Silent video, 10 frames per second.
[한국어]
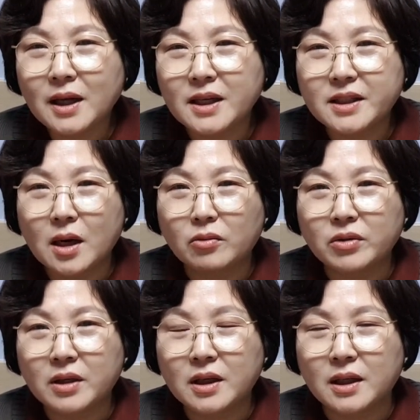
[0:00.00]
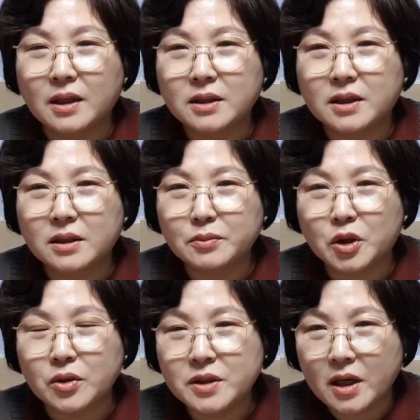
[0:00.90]
가지가 우리를 지금
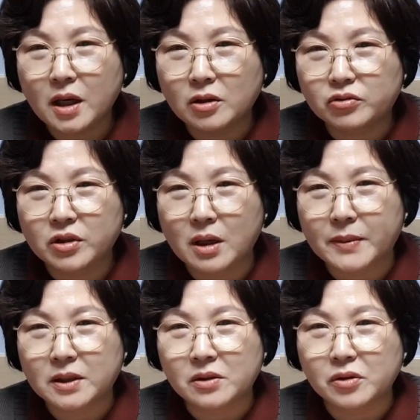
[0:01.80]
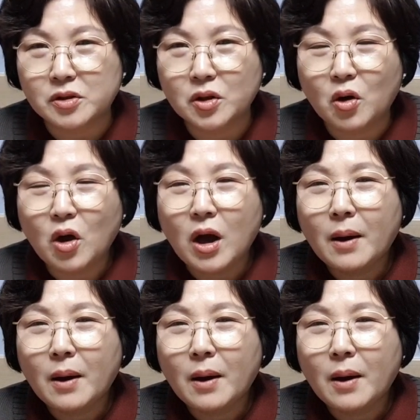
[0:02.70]
전 세계를 두렵게 만들고 있죠?